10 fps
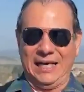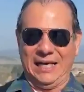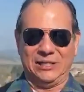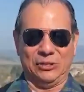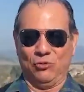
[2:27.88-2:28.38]

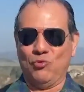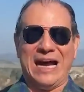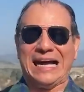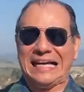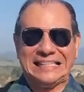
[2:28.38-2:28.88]
Es
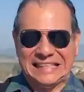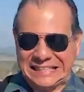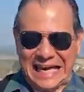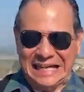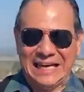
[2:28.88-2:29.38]
una
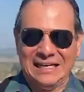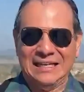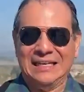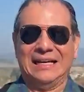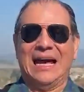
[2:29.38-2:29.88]
cachetada
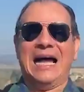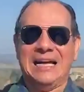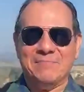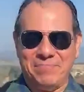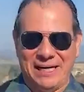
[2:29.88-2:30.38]
al
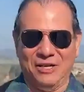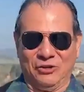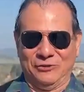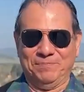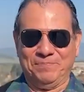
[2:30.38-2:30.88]

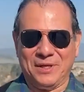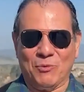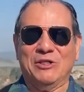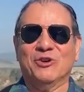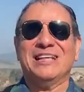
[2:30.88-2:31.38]
emperador.
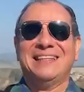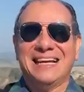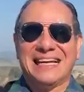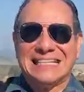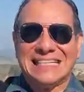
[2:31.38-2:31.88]
Cuando dice
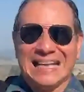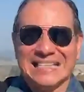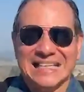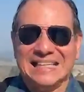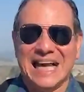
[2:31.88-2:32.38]
el que está
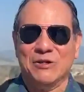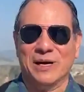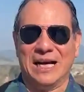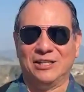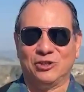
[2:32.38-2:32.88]
sentado
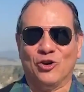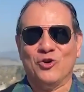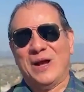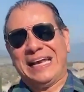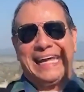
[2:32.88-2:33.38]
en el
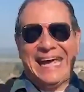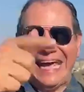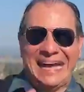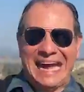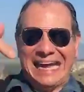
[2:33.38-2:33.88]
trono, el
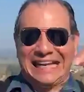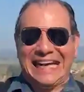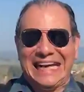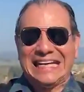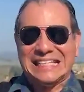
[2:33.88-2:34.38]
que era, el
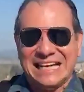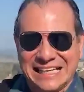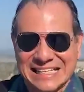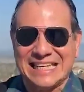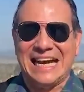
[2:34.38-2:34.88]
que es, el
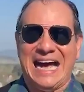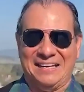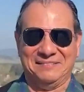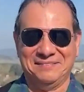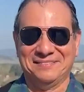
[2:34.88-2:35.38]
que
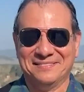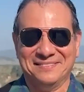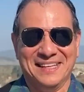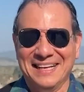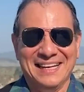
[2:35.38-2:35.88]
será,
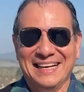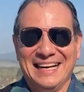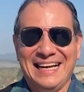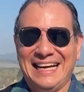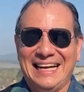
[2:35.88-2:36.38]

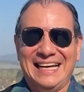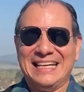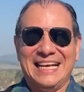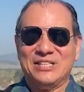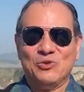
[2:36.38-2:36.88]
e,
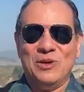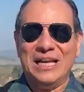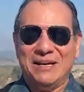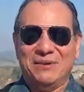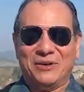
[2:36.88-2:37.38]
e, es un
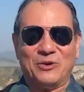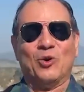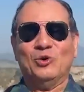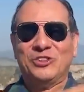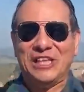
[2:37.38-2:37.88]
libro
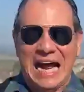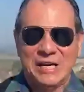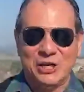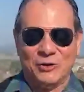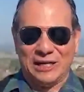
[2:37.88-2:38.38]

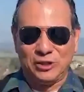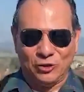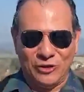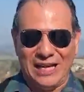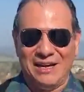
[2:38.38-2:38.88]
contrario a
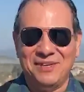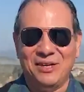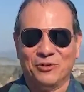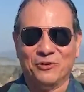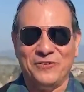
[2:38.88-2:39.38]
toda la
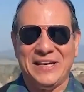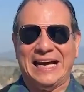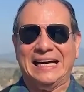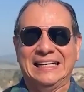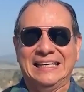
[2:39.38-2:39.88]

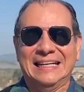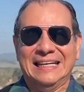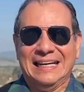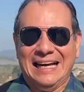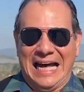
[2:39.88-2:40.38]
filosofía,
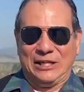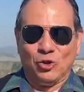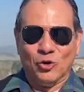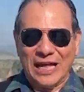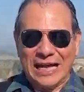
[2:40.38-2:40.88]
a
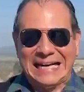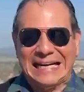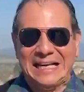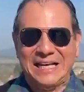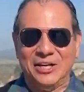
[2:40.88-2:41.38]
toda la
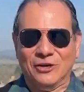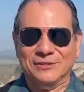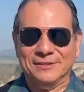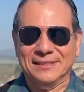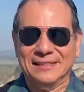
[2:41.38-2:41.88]

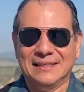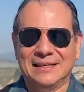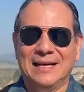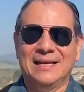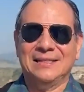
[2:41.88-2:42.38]
religión
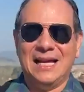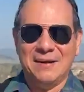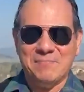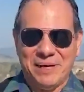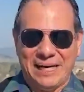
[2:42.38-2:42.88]
del
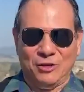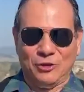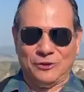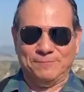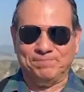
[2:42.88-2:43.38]
emperador.